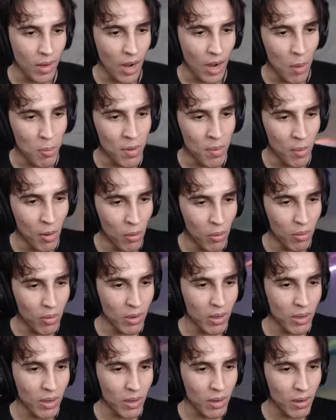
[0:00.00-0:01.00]
Calma, irmão.
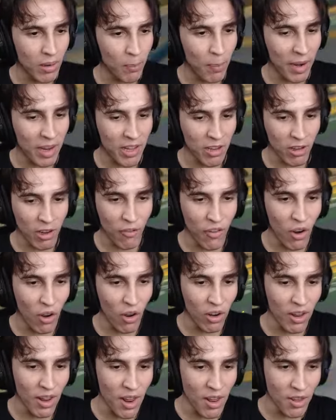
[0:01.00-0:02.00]
Pra que tanta
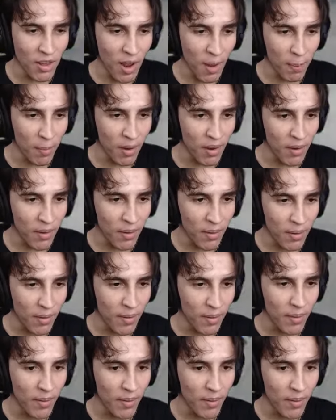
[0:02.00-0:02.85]
violência, rapaz?